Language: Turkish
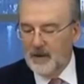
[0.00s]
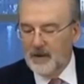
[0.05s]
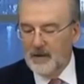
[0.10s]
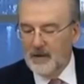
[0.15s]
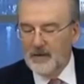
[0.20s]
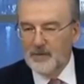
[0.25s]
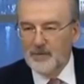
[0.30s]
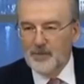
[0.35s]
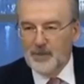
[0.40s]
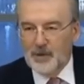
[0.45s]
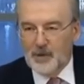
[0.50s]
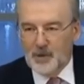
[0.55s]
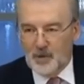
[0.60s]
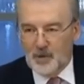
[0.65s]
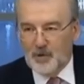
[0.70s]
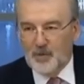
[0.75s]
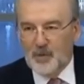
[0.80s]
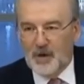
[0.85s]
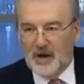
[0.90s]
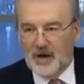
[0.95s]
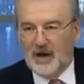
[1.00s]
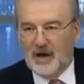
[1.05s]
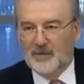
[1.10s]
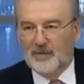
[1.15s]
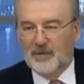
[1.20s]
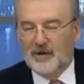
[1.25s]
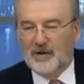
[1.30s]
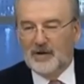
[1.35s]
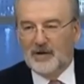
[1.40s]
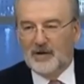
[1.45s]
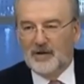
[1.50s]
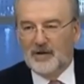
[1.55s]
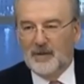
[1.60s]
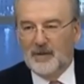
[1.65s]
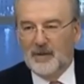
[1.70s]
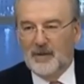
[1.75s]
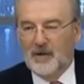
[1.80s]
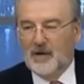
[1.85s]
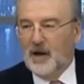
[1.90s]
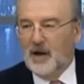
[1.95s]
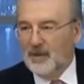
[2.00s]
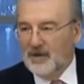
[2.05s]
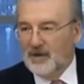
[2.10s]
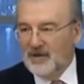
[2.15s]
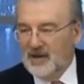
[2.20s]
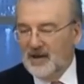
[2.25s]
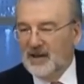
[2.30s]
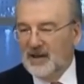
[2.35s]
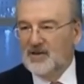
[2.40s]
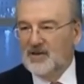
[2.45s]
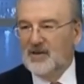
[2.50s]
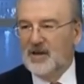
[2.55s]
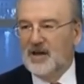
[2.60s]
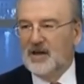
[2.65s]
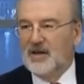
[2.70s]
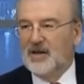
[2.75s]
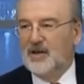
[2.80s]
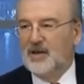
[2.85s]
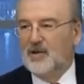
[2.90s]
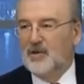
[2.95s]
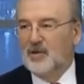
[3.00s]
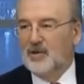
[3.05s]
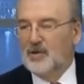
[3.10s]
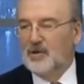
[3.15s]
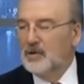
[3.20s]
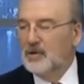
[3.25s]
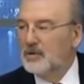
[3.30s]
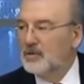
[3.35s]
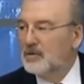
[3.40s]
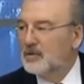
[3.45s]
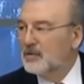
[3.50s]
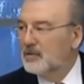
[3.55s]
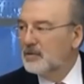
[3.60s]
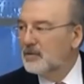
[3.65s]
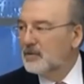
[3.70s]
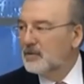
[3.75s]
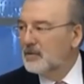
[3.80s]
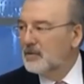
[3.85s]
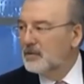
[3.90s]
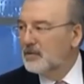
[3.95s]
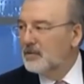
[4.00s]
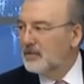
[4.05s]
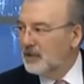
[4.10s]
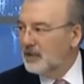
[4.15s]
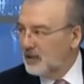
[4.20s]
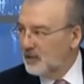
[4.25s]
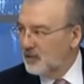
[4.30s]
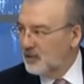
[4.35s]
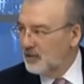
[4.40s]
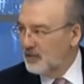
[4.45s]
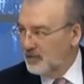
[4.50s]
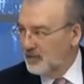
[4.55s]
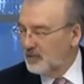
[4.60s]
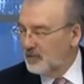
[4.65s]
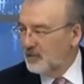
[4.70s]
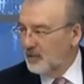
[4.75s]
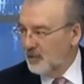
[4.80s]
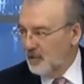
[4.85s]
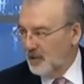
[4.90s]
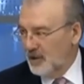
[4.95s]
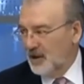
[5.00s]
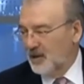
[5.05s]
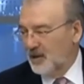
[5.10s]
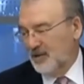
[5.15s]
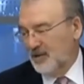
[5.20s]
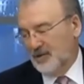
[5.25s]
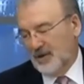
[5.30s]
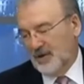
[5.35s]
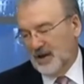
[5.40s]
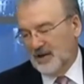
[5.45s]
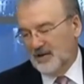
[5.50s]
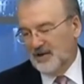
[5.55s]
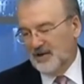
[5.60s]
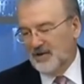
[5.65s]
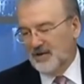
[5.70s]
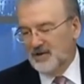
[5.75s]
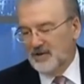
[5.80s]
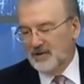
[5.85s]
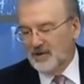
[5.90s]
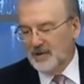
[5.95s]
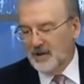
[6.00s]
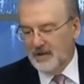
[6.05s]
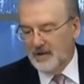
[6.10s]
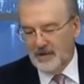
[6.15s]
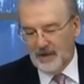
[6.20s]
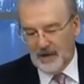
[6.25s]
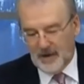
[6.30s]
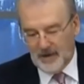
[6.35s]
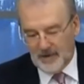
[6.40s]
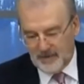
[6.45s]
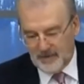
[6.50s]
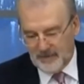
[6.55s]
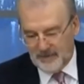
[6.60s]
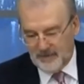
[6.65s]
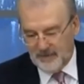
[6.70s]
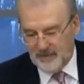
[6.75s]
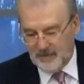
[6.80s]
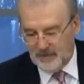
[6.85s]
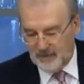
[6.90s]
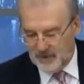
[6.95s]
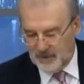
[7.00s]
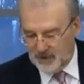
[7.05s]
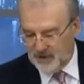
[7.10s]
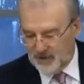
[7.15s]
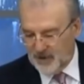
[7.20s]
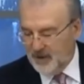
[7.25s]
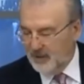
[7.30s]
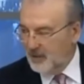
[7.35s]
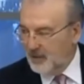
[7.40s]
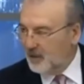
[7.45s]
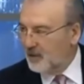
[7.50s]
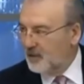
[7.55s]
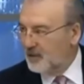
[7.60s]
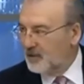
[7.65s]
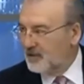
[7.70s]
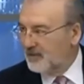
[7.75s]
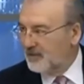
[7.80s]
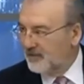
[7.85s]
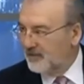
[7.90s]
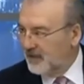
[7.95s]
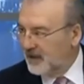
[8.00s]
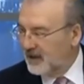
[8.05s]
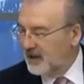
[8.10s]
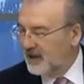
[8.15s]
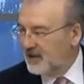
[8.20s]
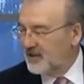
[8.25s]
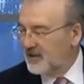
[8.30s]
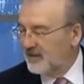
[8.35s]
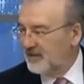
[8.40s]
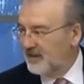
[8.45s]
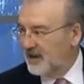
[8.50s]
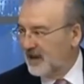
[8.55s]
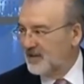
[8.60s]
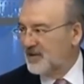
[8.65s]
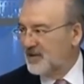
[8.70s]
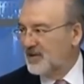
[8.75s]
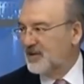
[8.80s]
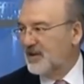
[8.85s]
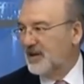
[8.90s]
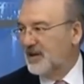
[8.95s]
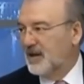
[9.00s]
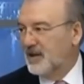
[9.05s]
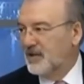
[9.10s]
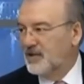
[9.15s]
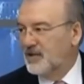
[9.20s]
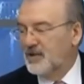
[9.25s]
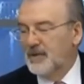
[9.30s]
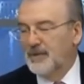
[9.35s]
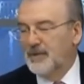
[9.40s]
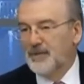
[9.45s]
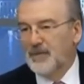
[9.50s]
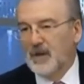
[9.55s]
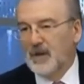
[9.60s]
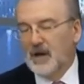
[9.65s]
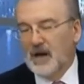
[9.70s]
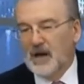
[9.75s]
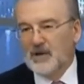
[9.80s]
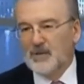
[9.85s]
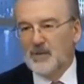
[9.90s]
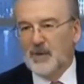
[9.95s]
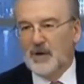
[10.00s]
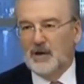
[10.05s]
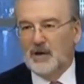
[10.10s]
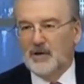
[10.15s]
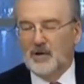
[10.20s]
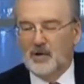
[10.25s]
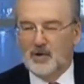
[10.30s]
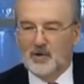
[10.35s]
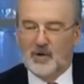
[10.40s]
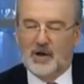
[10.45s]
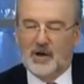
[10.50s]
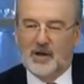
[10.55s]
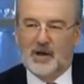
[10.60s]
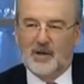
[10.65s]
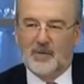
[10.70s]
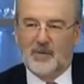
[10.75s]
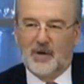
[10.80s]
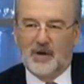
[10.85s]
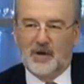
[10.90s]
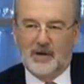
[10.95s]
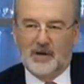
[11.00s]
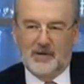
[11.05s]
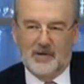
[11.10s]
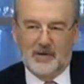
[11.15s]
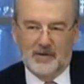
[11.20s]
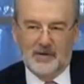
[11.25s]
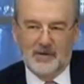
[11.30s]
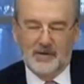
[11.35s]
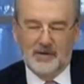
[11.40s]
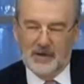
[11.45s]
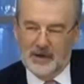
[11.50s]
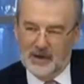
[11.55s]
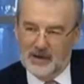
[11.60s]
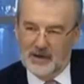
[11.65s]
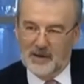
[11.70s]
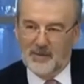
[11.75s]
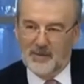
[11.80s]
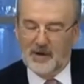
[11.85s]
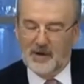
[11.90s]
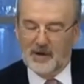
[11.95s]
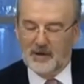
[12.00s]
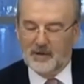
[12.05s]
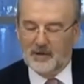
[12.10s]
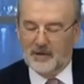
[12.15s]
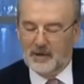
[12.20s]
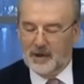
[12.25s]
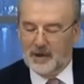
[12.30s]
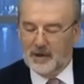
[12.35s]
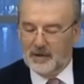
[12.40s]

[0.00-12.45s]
Bir kuruş para almadık. Ama sanatçılar geliyordu. Ya öğreniyoruz gazeteciyiz ya. Ya listeye bakıyoruz. Falanca filanca sanatçı. Kaç para alıyor? Şu kadar para alıyor. İyi de para alıyorlardı.